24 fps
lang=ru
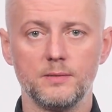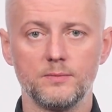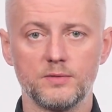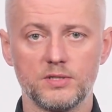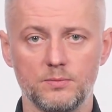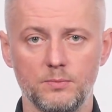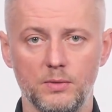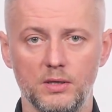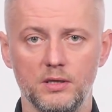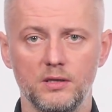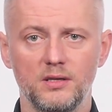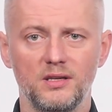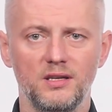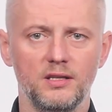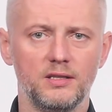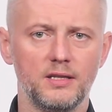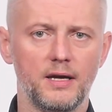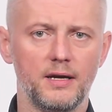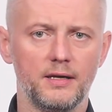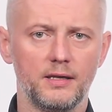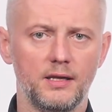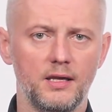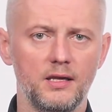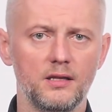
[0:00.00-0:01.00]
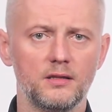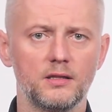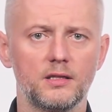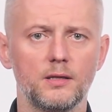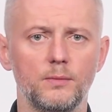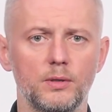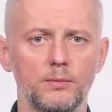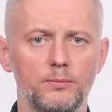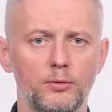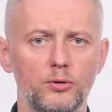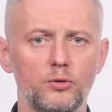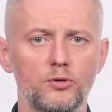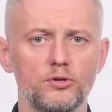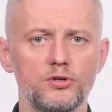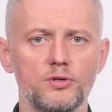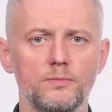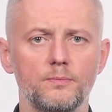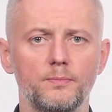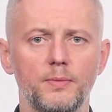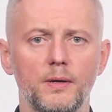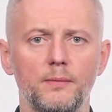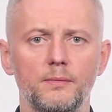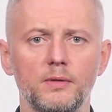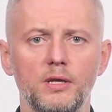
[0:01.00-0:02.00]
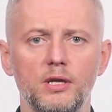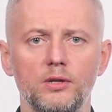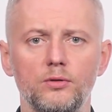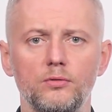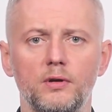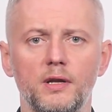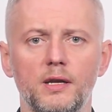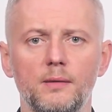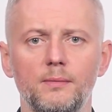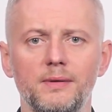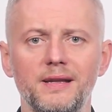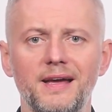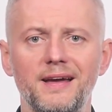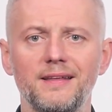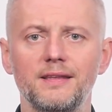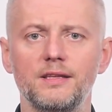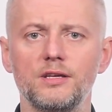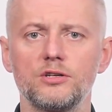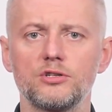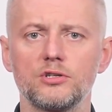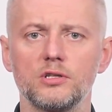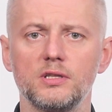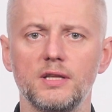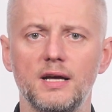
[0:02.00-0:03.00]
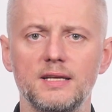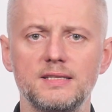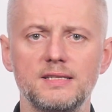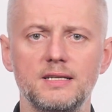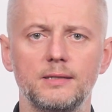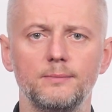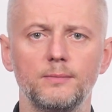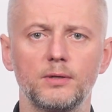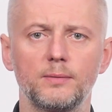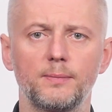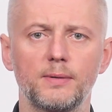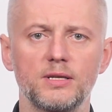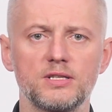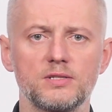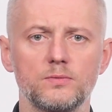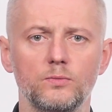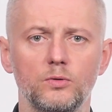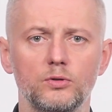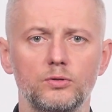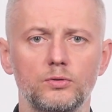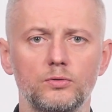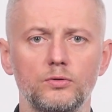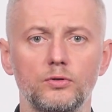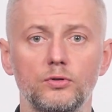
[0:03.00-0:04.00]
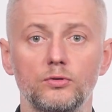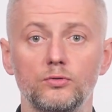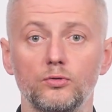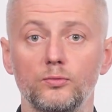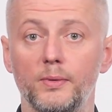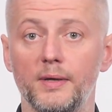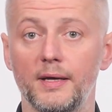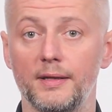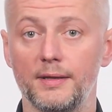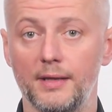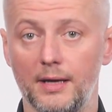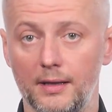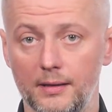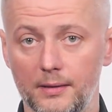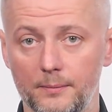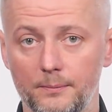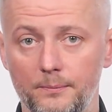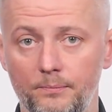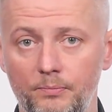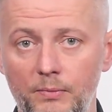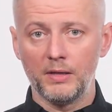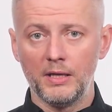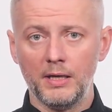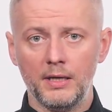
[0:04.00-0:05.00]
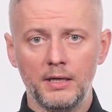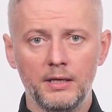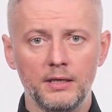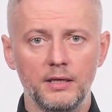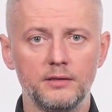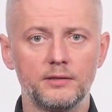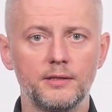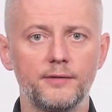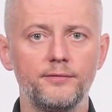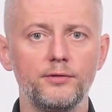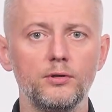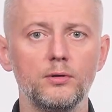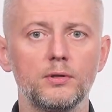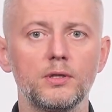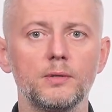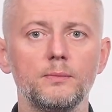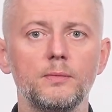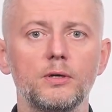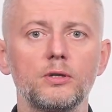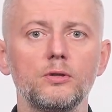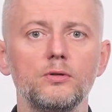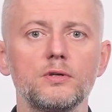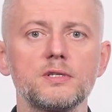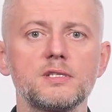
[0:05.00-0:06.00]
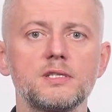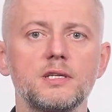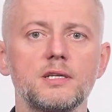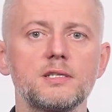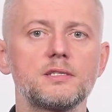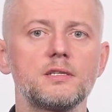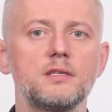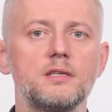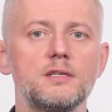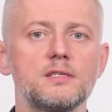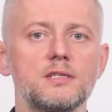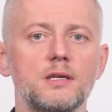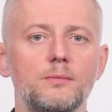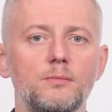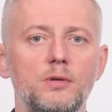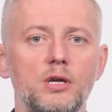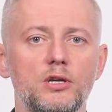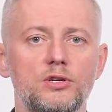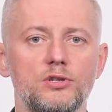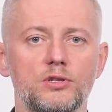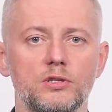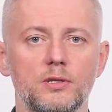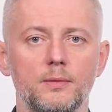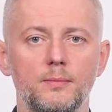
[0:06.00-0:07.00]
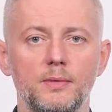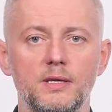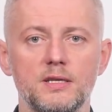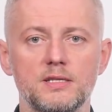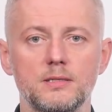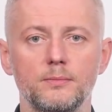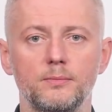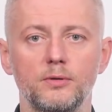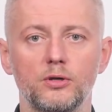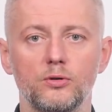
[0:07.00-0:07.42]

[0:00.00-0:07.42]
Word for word: СМИ, иноагентам и прочим, по мнению Кремля, нежелательным к просмотру YouTube-каналам. Интервью это могло остаться незамеченным, если бы